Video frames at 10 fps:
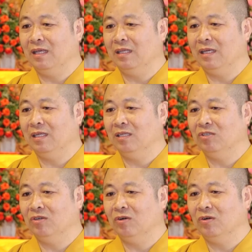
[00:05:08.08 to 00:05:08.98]
dành
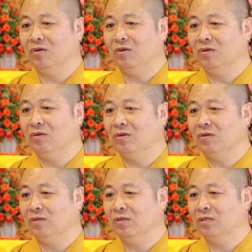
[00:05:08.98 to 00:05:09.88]
cho
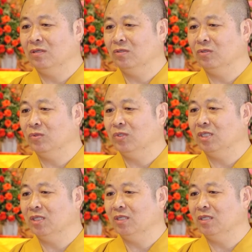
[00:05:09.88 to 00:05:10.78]
trụ
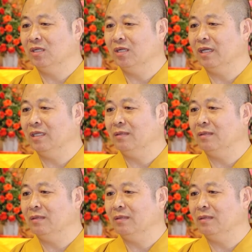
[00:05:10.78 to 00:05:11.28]
xứ, tức là chấp